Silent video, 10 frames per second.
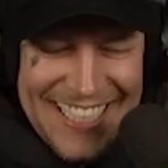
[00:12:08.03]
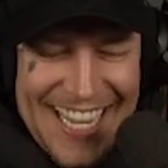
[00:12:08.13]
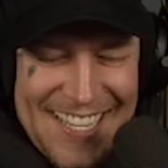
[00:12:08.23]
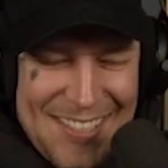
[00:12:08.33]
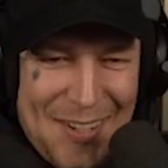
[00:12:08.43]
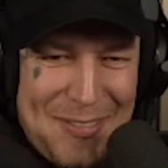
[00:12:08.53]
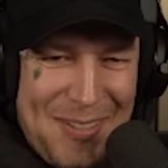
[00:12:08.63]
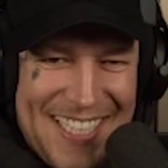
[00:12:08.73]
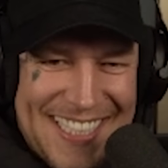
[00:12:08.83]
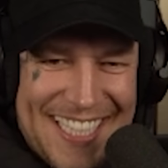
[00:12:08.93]
Er ist so oft
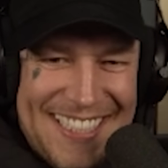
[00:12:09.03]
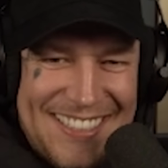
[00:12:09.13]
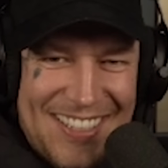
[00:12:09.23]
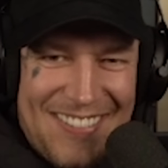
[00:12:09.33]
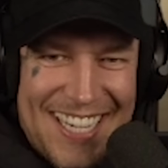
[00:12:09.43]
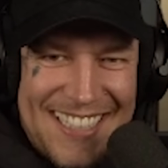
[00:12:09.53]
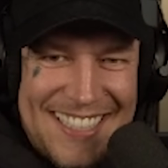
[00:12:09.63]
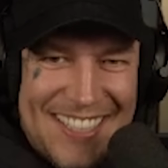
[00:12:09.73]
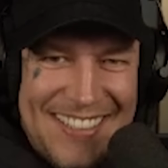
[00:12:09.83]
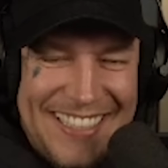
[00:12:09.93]
umgedreht. Guck mal ganz
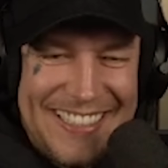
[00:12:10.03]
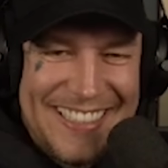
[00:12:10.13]
genau hin.